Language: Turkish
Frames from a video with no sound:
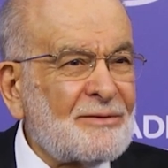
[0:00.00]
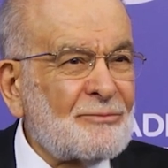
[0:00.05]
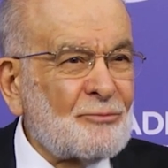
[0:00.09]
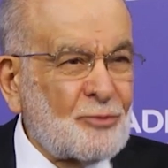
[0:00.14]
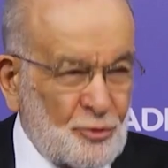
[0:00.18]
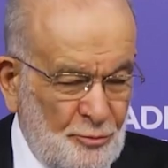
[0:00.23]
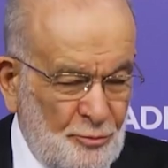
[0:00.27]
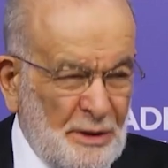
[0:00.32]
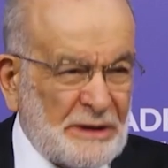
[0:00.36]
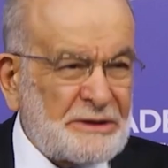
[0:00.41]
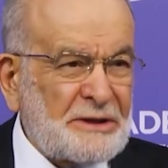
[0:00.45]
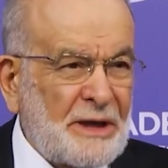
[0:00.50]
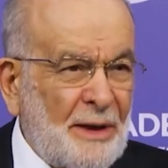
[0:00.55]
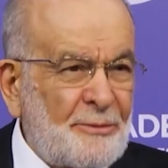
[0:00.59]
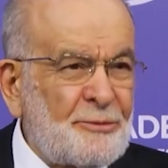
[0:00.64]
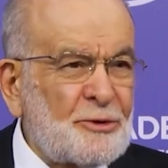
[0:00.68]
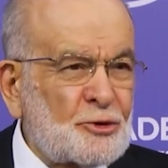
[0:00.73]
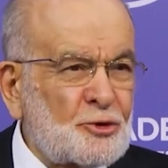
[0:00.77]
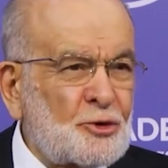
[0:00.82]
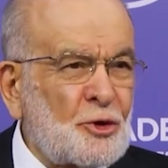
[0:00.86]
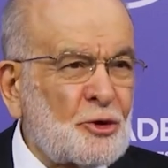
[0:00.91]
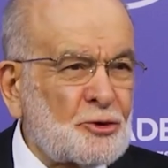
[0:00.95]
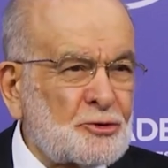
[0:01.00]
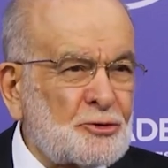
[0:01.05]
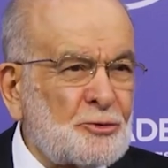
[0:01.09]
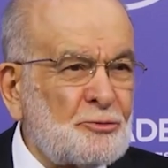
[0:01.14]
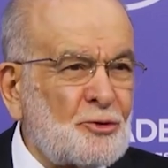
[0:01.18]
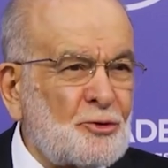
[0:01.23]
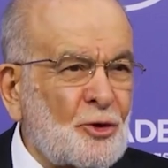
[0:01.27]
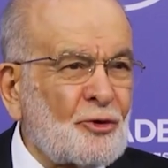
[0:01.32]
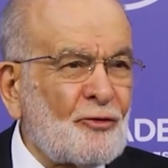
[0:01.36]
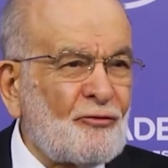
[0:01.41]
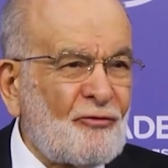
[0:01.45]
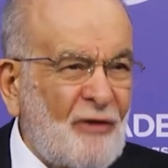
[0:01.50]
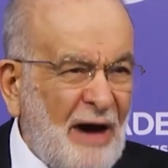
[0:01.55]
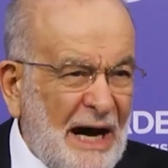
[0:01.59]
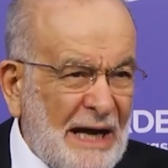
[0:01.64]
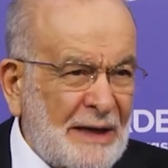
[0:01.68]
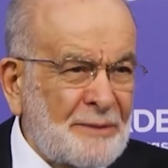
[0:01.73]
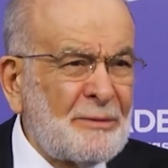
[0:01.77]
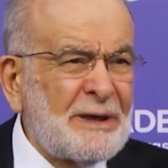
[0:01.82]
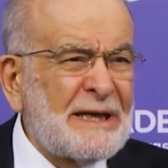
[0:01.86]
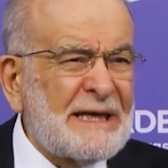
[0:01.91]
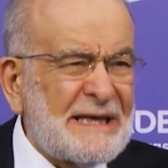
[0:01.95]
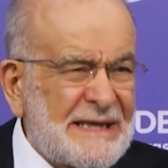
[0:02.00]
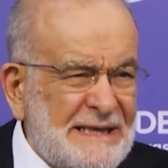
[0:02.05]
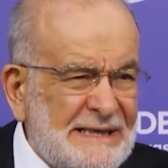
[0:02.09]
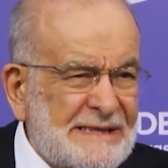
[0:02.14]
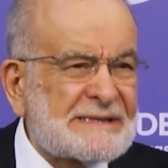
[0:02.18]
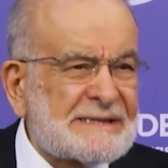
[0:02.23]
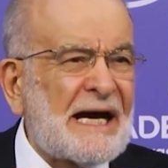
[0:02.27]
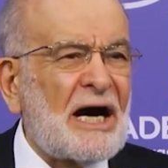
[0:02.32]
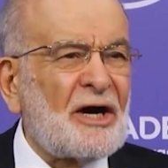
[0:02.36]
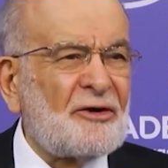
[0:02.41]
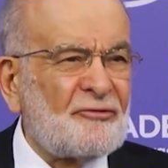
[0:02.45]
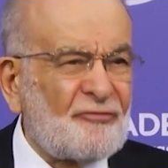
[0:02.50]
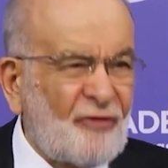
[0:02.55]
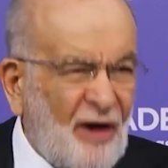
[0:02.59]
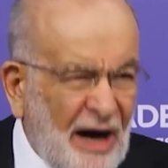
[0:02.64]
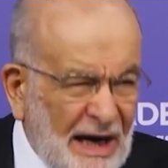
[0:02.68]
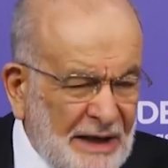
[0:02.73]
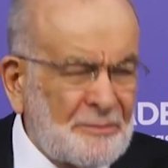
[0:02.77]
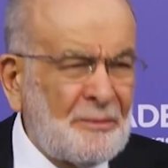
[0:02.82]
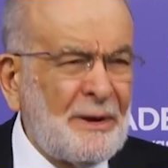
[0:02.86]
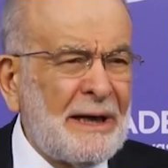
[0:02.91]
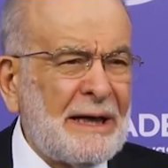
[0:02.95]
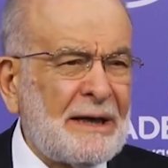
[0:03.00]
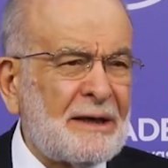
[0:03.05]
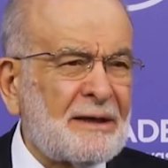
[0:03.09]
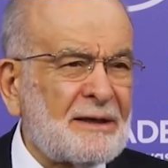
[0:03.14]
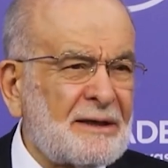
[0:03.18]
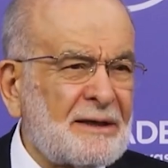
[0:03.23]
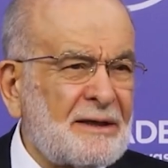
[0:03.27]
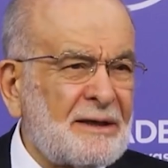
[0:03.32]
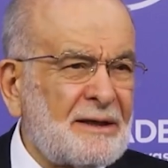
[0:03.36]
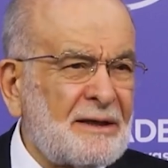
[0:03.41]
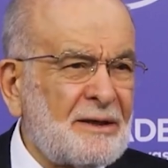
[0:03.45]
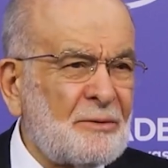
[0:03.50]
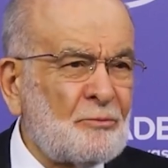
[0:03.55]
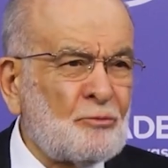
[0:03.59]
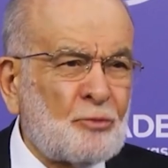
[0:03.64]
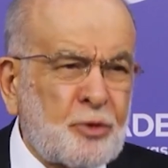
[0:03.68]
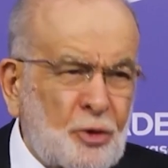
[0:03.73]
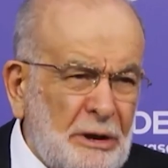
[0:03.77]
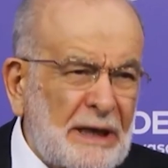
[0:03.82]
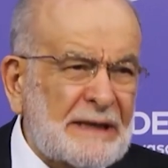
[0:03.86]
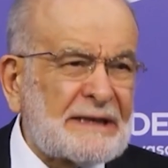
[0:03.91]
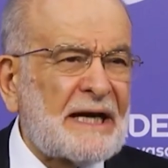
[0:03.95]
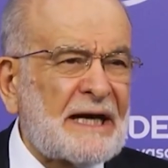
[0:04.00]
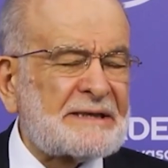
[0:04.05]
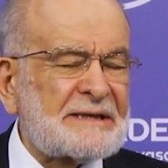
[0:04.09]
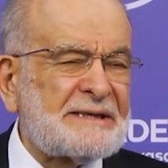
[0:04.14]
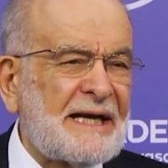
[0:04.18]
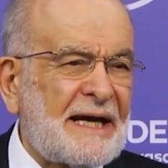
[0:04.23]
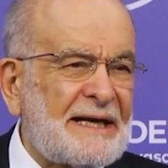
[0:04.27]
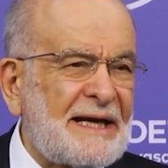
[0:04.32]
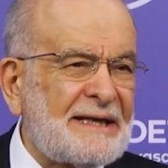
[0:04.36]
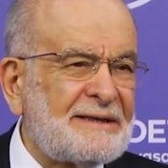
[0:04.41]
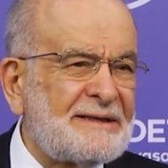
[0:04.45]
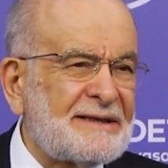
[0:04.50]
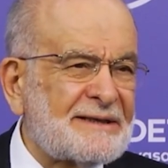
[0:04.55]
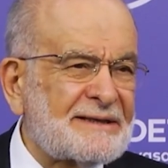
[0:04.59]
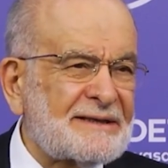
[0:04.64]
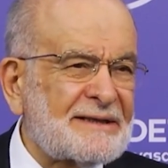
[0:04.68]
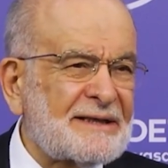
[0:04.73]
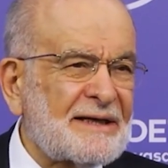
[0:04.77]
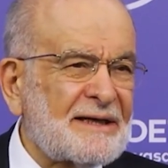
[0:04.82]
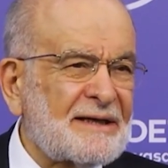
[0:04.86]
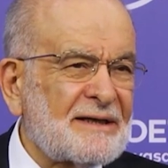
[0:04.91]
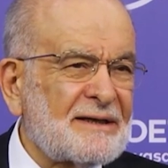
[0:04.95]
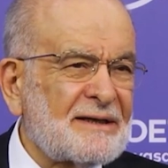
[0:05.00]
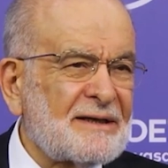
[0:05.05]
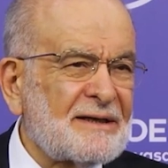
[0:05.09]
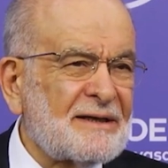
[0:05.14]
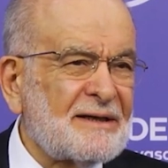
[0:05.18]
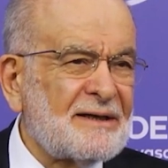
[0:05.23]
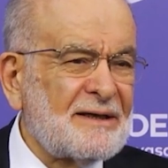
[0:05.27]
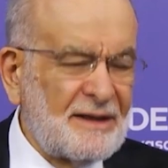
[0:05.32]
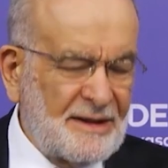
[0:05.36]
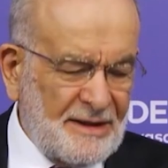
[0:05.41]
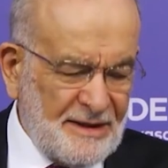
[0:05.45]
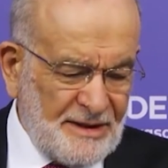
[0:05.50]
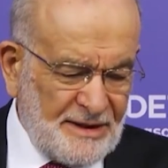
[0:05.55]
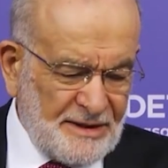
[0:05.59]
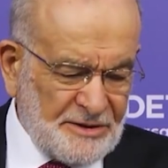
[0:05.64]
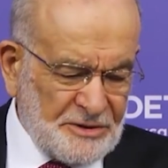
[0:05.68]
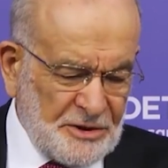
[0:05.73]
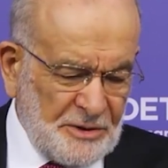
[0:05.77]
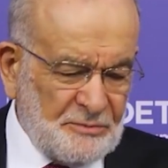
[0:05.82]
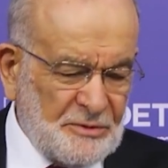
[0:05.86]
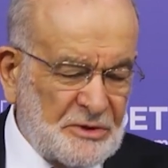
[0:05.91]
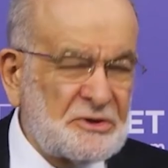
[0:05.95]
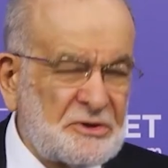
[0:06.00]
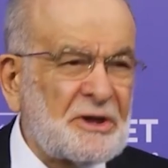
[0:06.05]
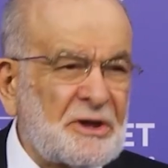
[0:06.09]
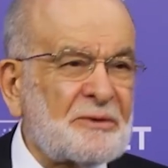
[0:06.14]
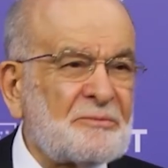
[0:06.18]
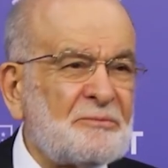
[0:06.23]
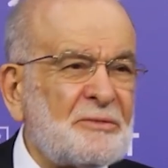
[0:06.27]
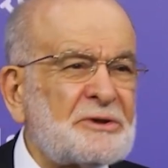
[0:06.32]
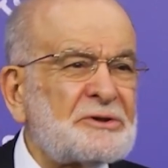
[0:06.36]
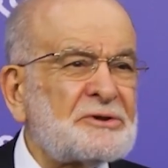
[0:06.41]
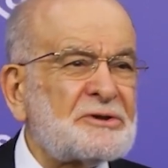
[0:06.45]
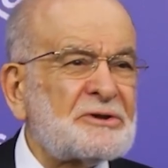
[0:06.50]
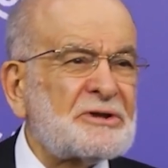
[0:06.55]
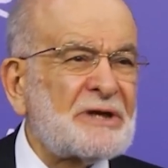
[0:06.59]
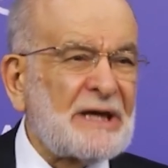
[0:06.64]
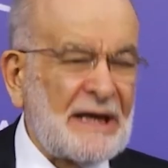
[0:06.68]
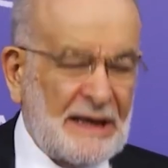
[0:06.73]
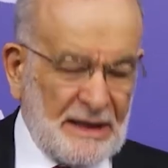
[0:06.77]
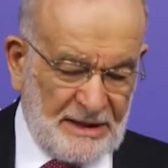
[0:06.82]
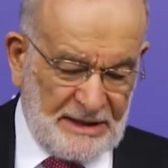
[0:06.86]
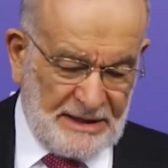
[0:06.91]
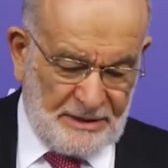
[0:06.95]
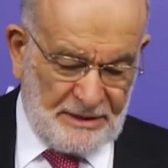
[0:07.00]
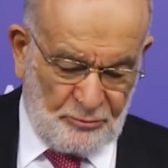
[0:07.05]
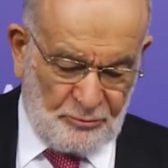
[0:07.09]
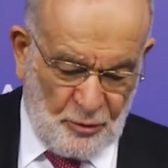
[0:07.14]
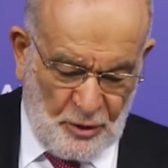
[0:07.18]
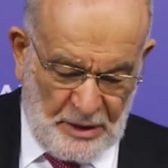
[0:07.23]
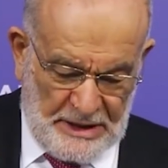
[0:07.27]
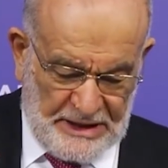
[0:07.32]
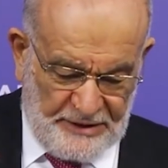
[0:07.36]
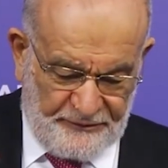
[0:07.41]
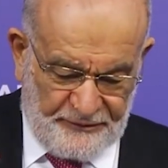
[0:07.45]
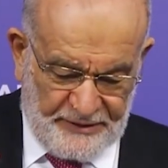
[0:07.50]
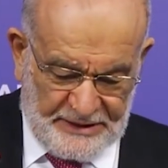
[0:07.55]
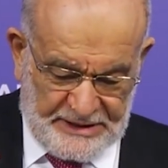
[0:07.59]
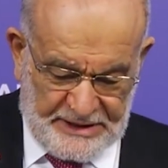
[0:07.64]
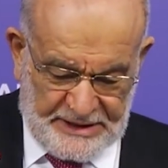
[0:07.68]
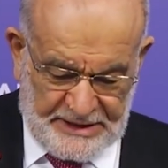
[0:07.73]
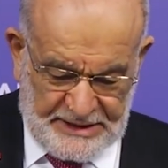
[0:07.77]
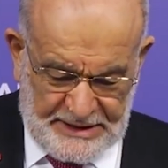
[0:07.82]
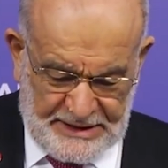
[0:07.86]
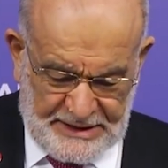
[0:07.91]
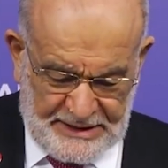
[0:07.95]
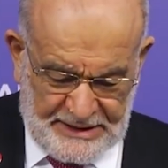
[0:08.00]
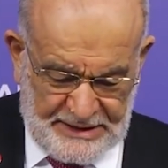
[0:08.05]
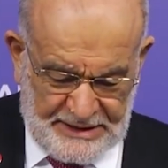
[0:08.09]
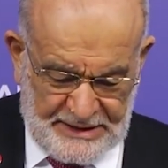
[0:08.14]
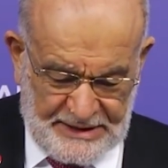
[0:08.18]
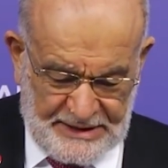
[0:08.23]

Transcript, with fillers: Bunun başka bir çözüm yolu var mı? İzah var mı? Bu kadar senedir. Şimdi çıkmış muhalefeti